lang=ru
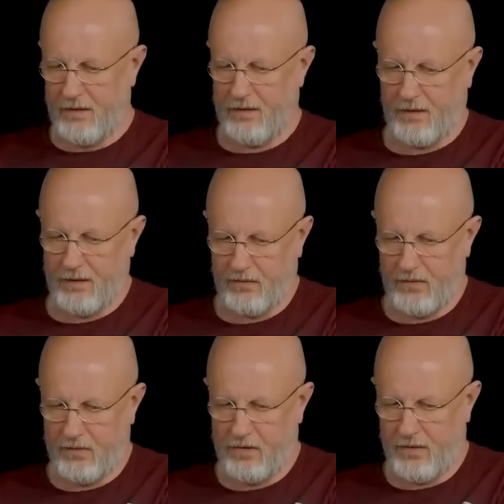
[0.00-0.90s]
на
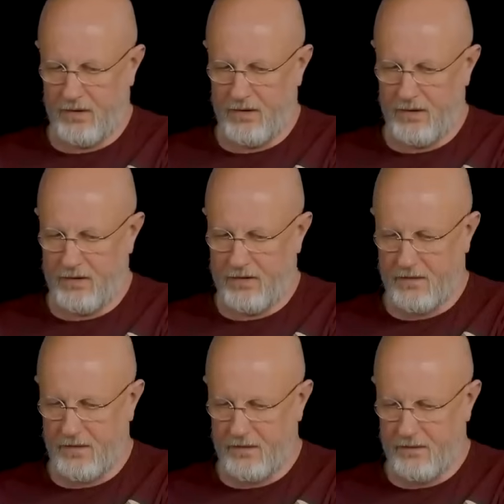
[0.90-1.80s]
которых проводили
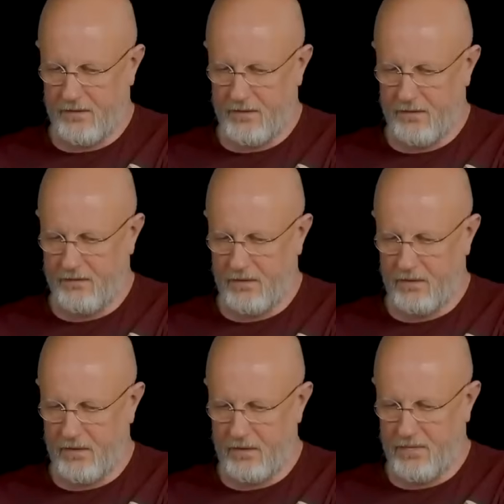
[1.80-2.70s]
исследования. В
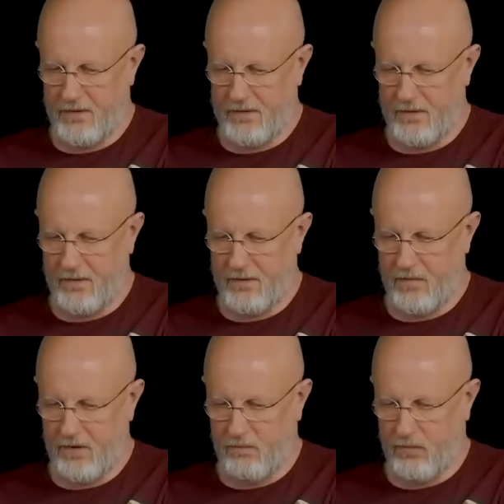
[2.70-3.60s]
итоге
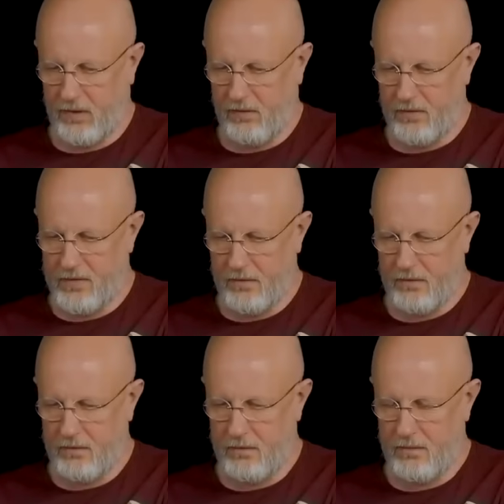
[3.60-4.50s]
пенициллин был получен.